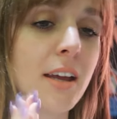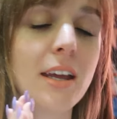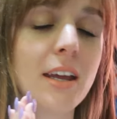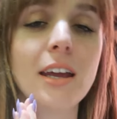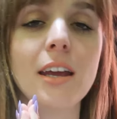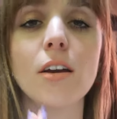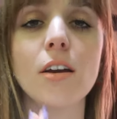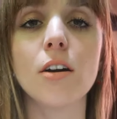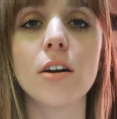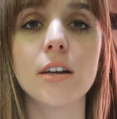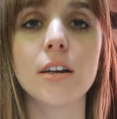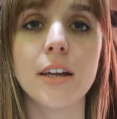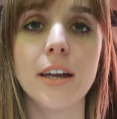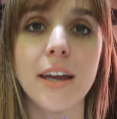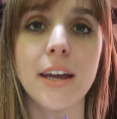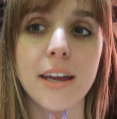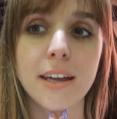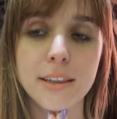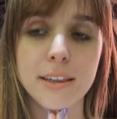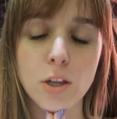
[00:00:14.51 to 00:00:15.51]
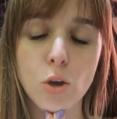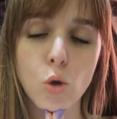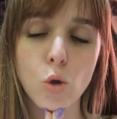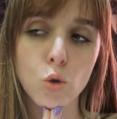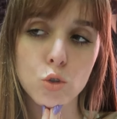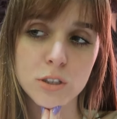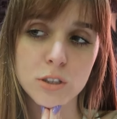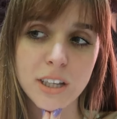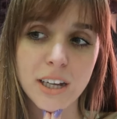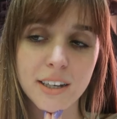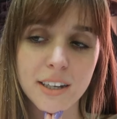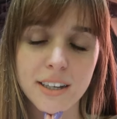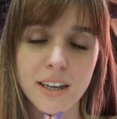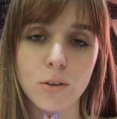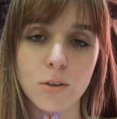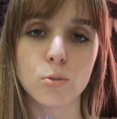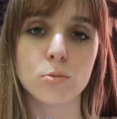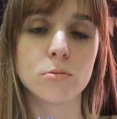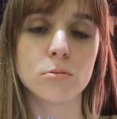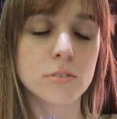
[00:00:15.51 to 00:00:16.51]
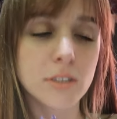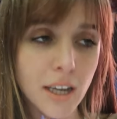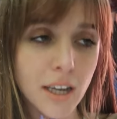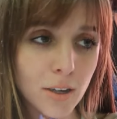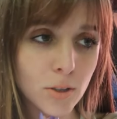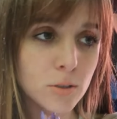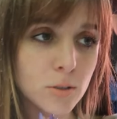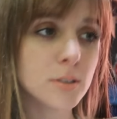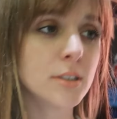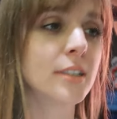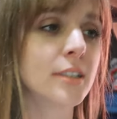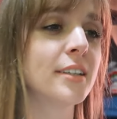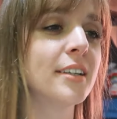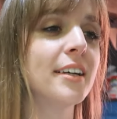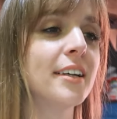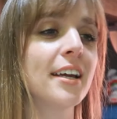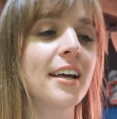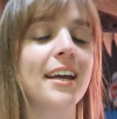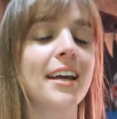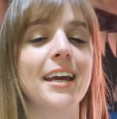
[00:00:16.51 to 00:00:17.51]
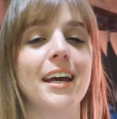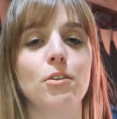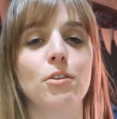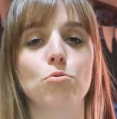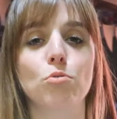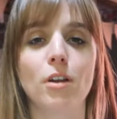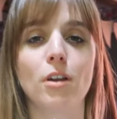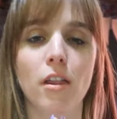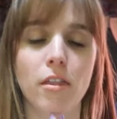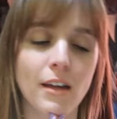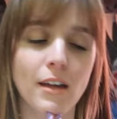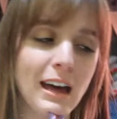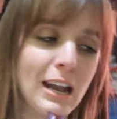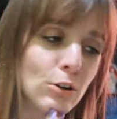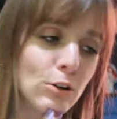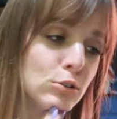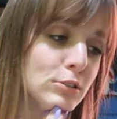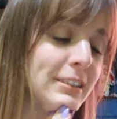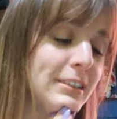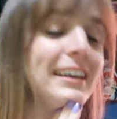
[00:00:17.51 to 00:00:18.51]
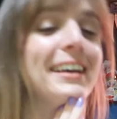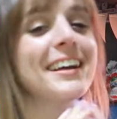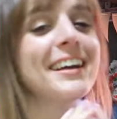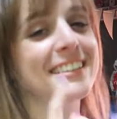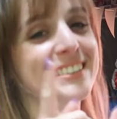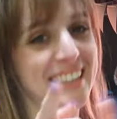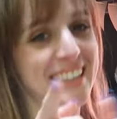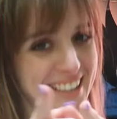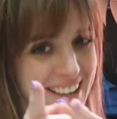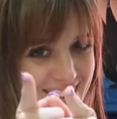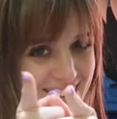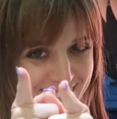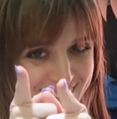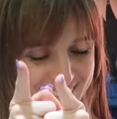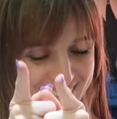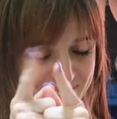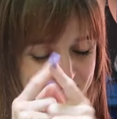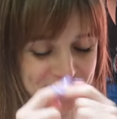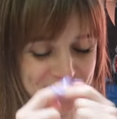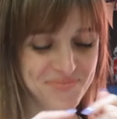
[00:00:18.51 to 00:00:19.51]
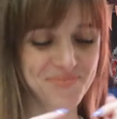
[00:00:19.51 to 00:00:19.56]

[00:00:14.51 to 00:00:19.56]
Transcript: Y eh, tengo cositas que contaros Que actualizaros y que enseñaros